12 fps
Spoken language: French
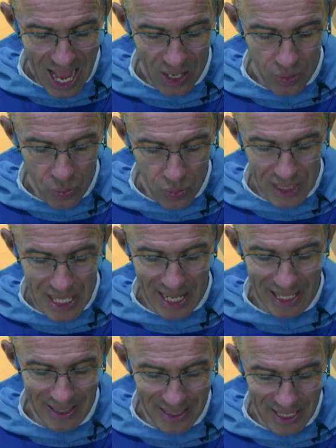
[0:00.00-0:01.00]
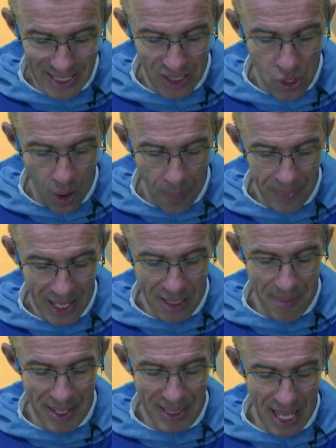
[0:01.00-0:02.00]
à cause de la quantité d'hommes et de
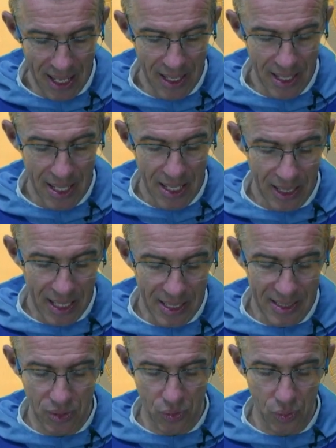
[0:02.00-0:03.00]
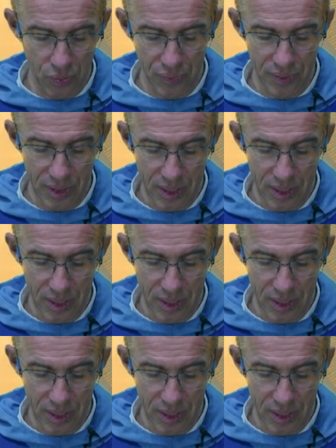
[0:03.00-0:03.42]
bétail qui s'y trouvent.